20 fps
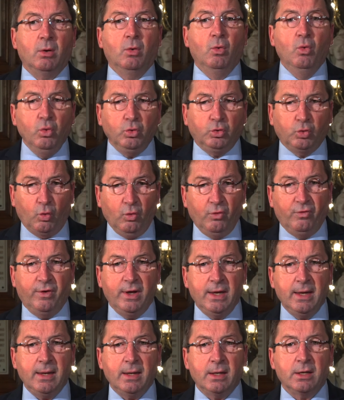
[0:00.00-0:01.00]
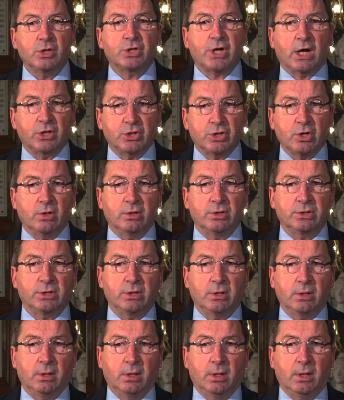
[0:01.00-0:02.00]
où trouver chaque chose.
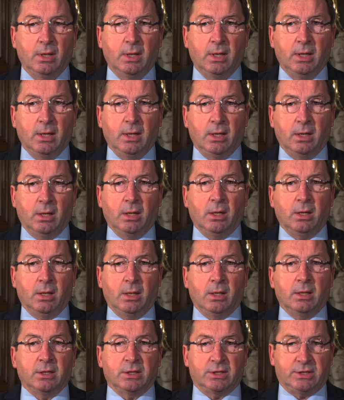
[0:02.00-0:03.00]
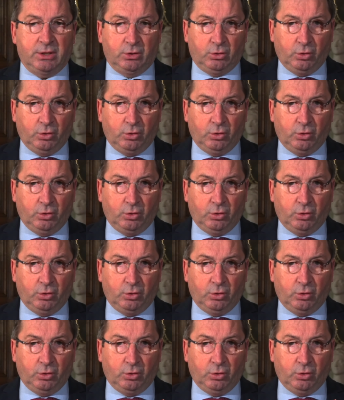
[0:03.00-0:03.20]
Si